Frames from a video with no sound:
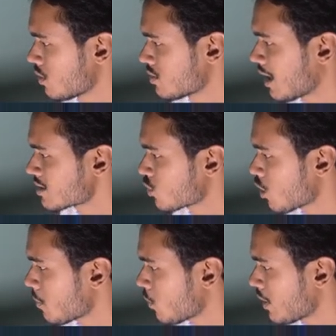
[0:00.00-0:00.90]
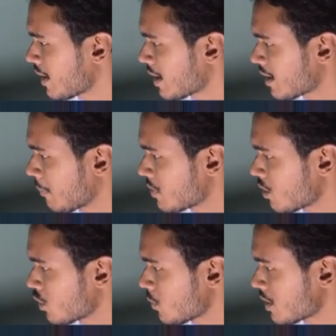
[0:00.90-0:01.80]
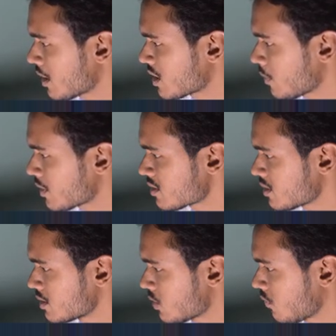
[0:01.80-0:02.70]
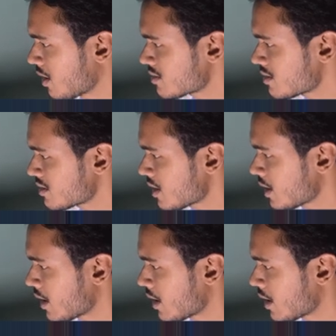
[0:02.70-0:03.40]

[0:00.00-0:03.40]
সার্চ করার পর এখানে আপনারা হয়তো বা দেখতে পারতেছেন যে ফার্স্টে যে